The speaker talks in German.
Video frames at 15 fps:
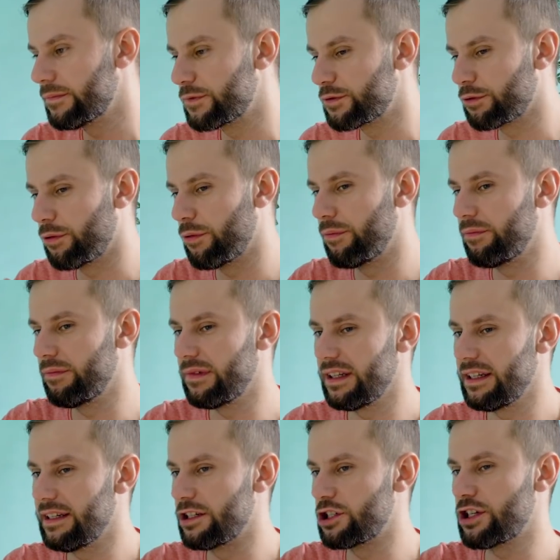so
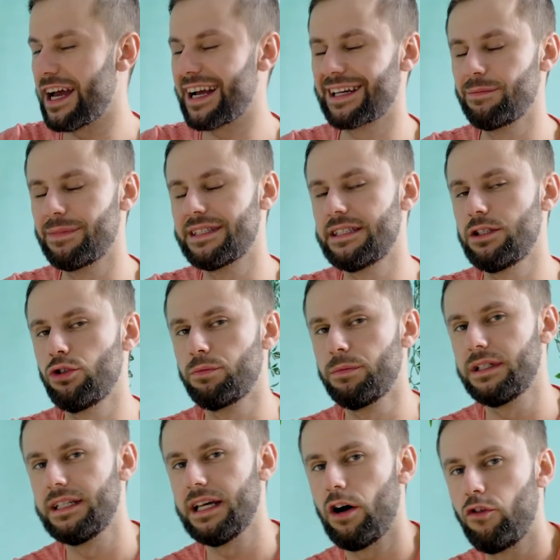eine starke Beziehung
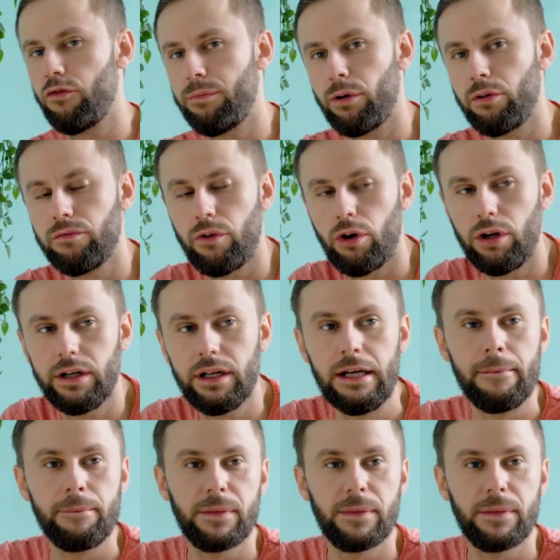mit dir aufbauen wollen.